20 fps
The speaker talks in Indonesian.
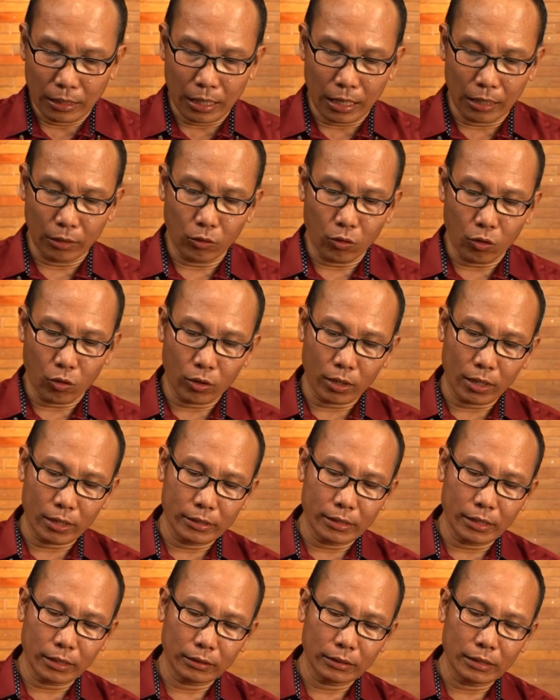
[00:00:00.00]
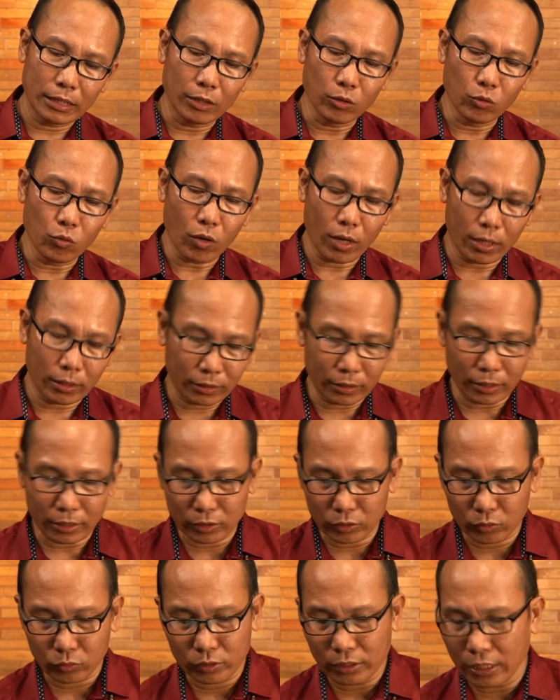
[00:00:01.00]
Kalau orang yang di luar
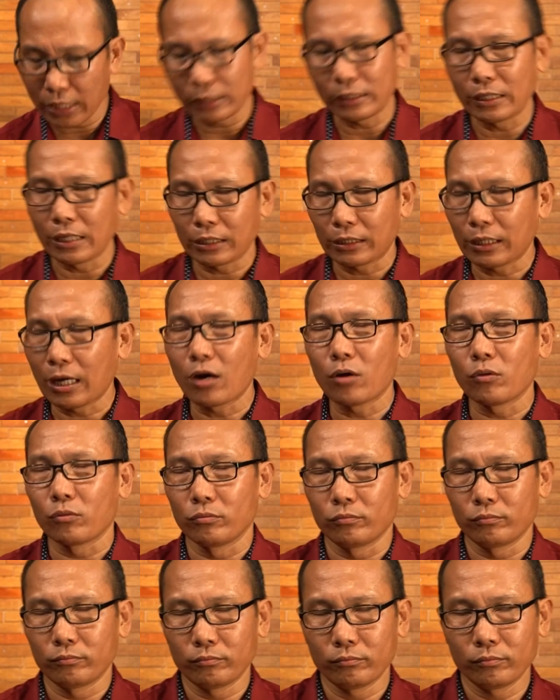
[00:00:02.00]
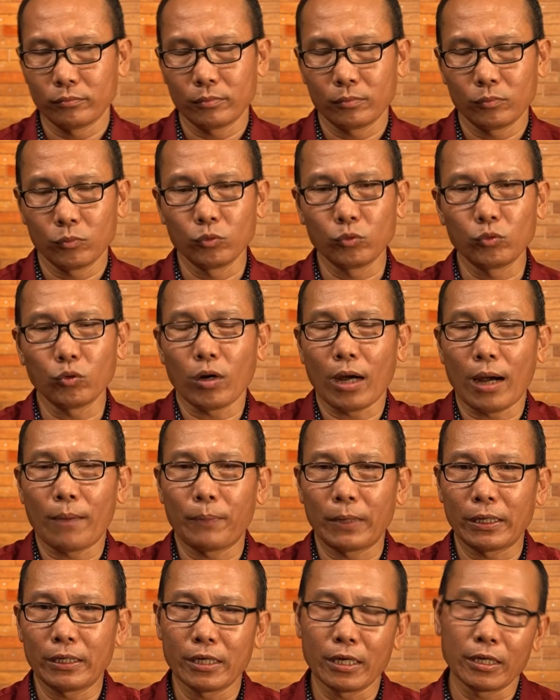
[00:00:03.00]
Kristus, dia tidak tahu untuk
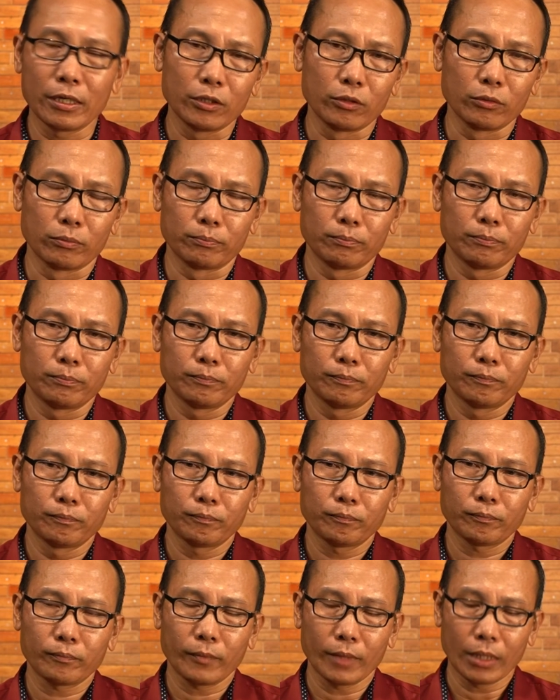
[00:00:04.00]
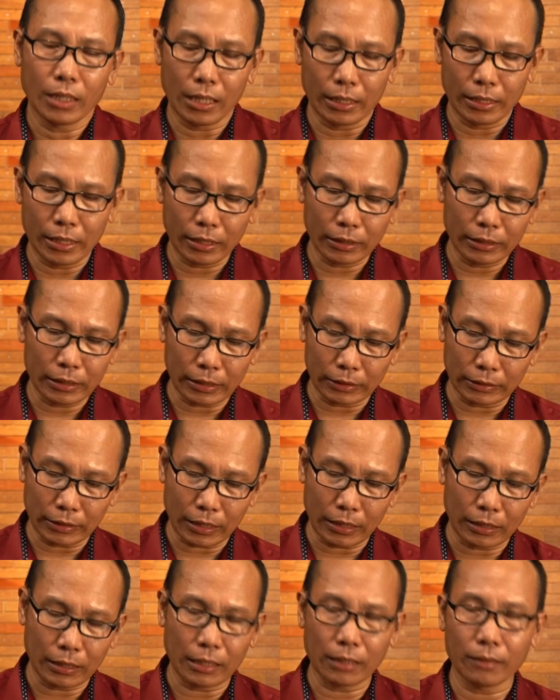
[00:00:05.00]
apa dia hidup? Ada yang
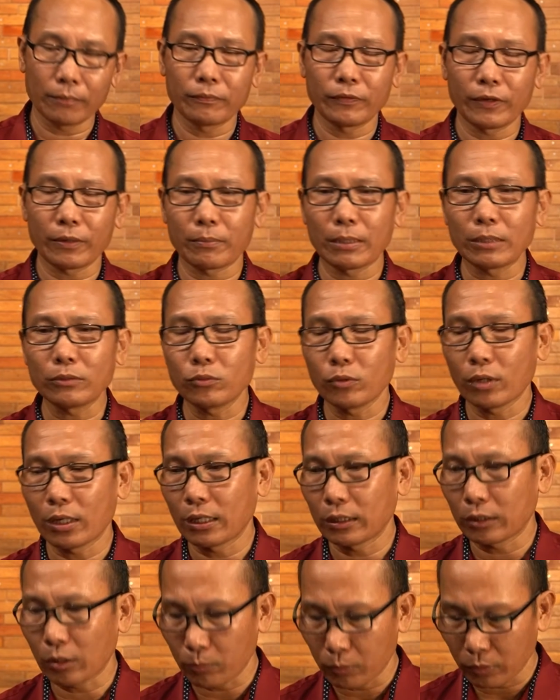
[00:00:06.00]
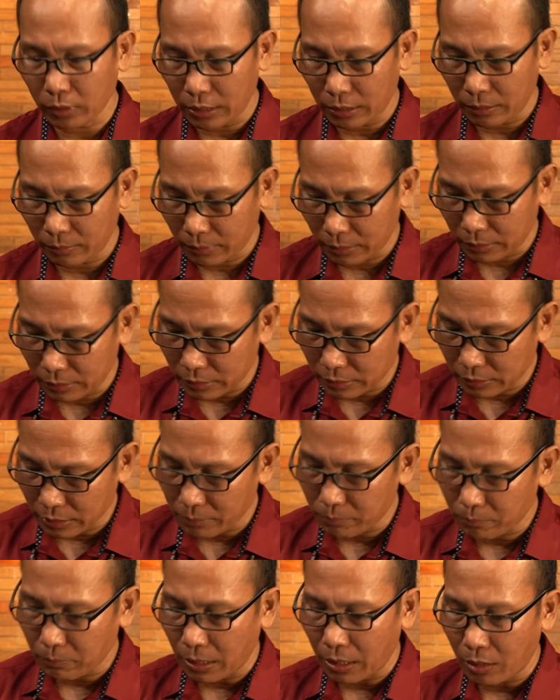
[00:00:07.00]
dikatakan dalam firman Tuhan ataupun dalam
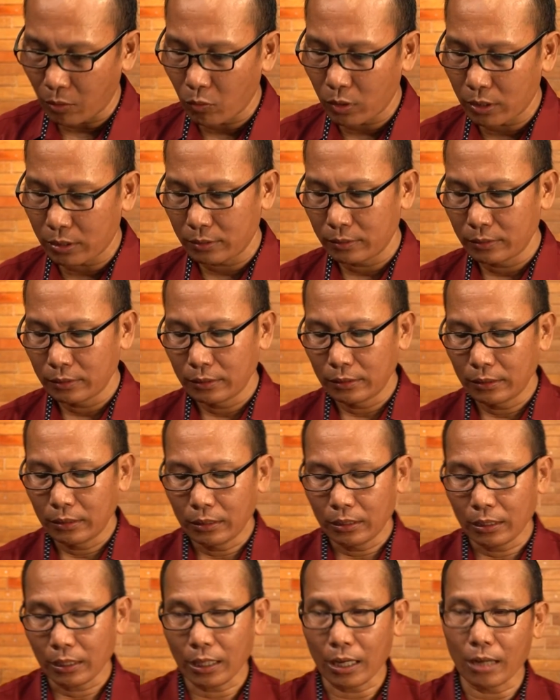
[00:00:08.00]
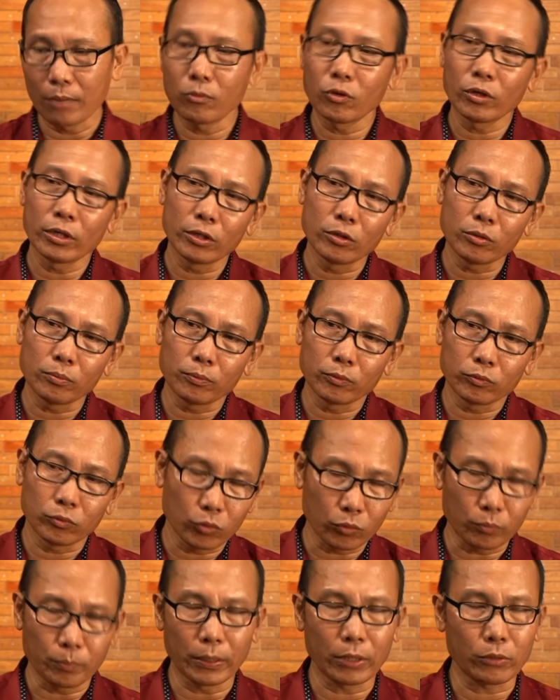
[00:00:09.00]
Alkitab bahwa kamu hidup
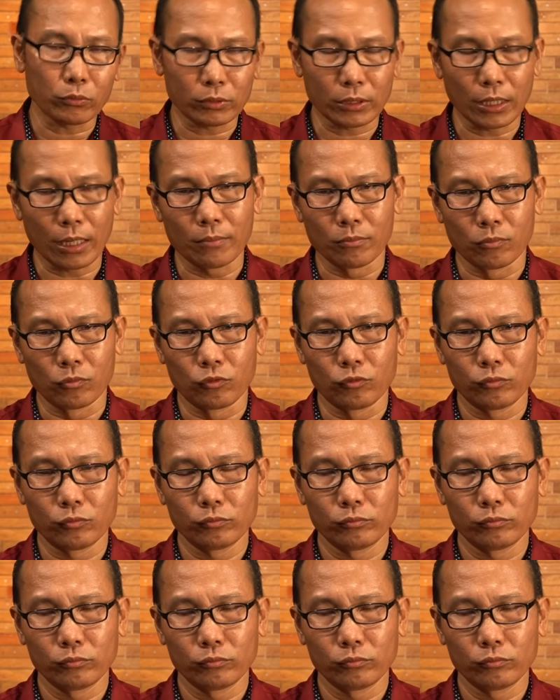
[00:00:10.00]
untuk perut kamu.